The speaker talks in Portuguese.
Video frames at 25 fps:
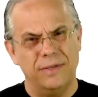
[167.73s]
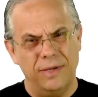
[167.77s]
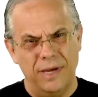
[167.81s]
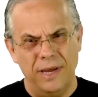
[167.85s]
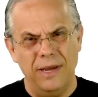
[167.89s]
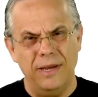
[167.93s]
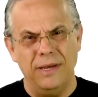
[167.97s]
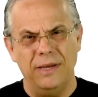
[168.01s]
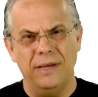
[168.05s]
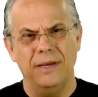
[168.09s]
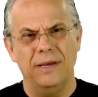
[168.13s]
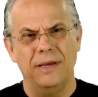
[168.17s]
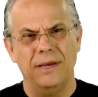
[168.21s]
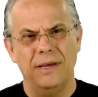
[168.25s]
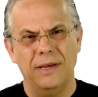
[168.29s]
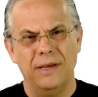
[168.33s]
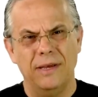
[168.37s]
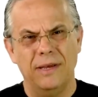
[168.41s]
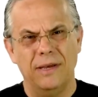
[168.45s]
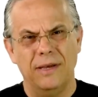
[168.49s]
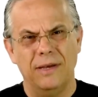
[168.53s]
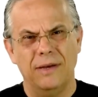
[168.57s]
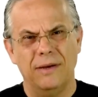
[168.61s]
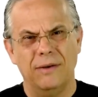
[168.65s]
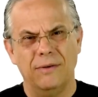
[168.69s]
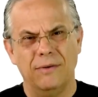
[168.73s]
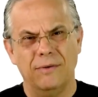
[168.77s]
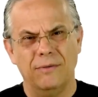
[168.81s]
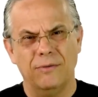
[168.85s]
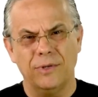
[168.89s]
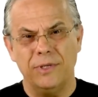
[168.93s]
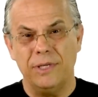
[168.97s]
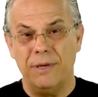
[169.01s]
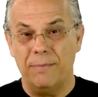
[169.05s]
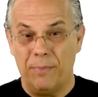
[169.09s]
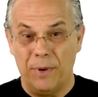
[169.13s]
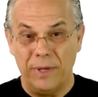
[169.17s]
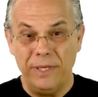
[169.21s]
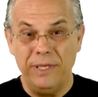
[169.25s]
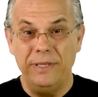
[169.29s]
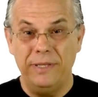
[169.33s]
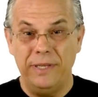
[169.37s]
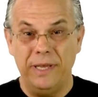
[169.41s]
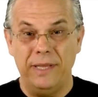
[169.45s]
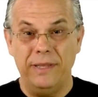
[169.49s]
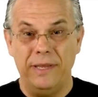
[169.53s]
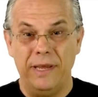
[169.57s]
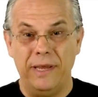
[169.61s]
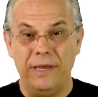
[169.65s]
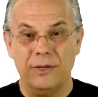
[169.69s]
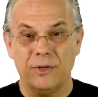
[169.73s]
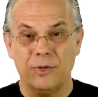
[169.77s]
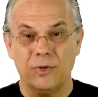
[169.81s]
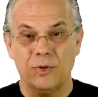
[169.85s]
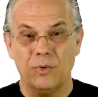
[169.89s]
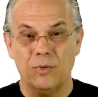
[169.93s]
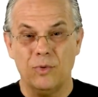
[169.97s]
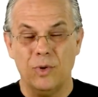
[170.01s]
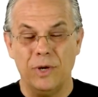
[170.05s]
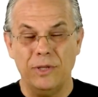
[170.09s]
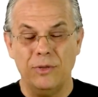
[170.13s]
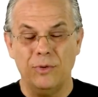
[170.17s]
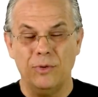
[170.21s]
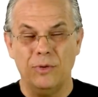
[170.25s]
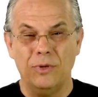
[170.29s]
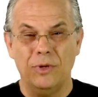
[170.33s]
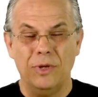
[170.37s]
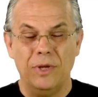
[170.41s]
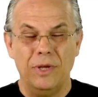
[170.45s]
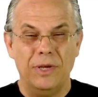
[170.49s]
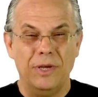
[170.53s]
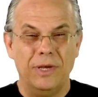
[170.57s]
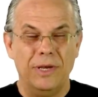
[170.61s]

Sim, você pode entender isso quando